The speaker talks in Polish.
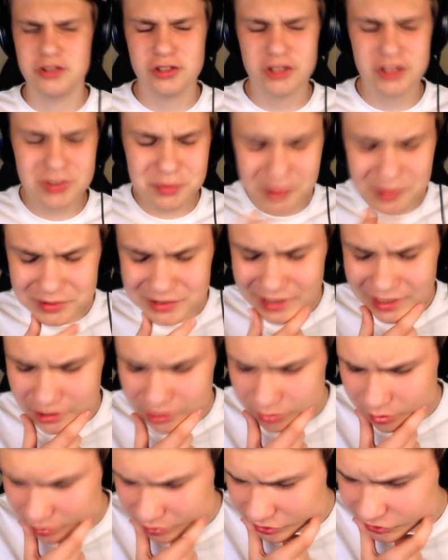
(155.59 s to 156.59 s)
Czyżbym
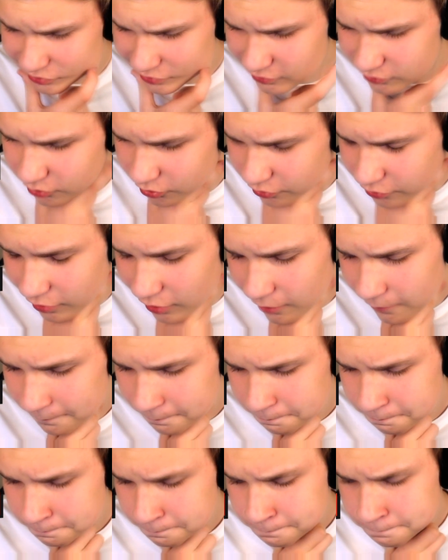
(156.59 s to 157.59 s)
zagiął Akinatora?
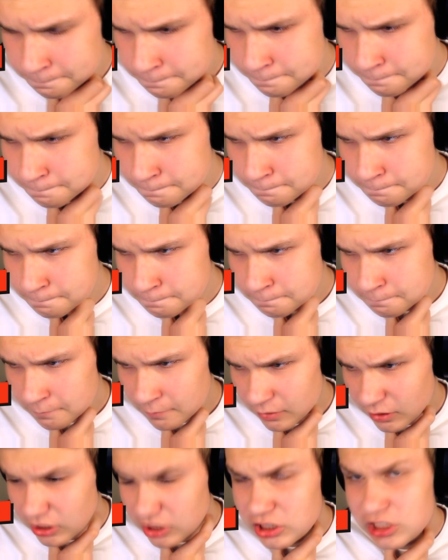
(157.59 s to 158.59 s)

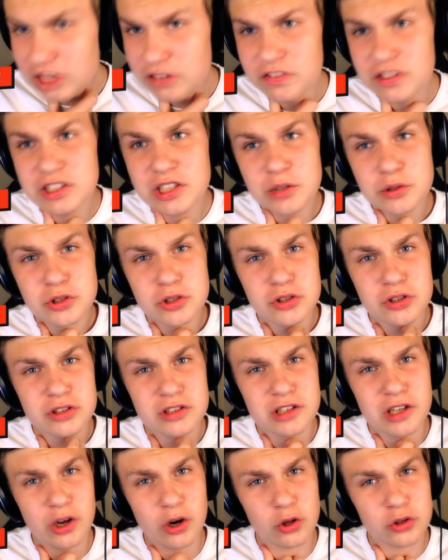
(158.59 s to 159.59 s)
I nie wiedział co to
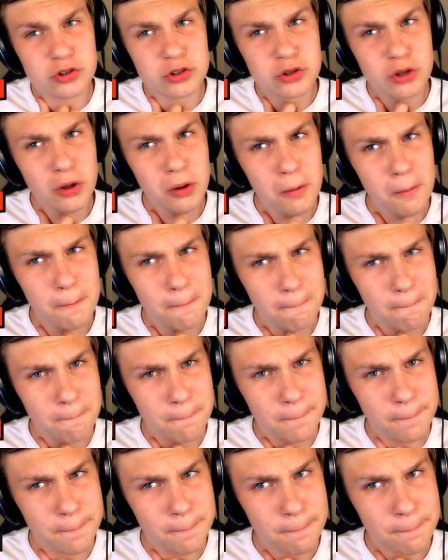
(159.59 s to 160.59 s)
jest grotto?
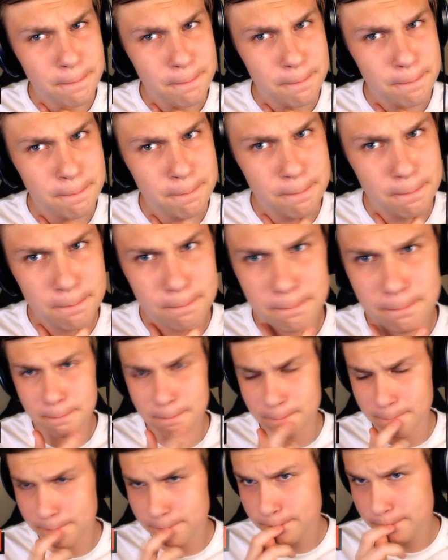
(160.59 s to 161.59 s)

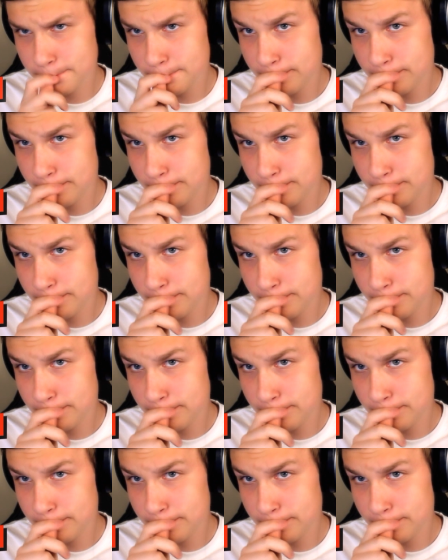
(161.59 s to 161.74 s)
Hmm.